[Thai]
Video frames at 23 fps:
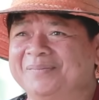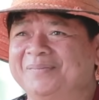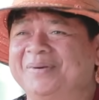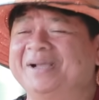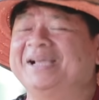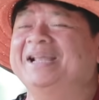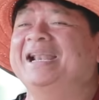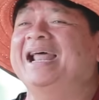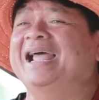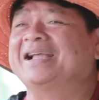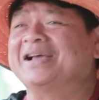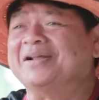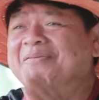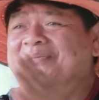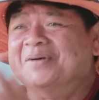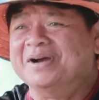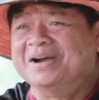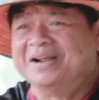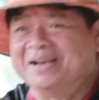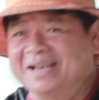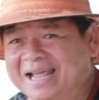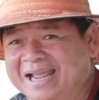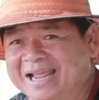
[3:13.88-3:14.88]
มันก็ได้เงินห
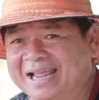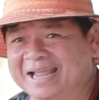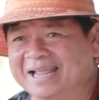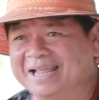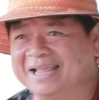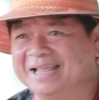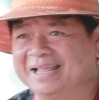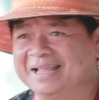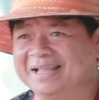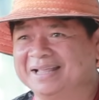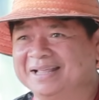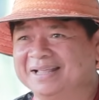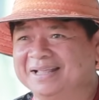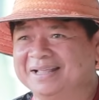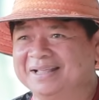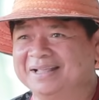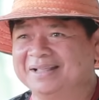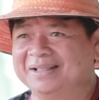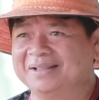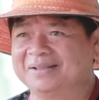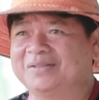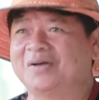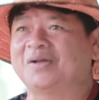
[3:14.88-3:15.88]
มื่นเลย
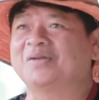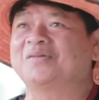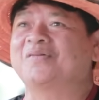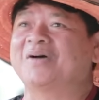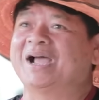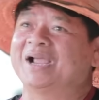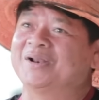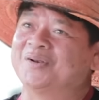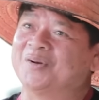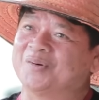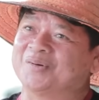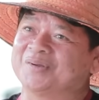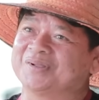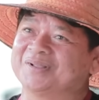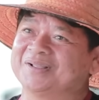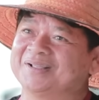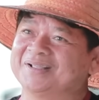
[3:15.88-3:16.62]
ตอนควายลง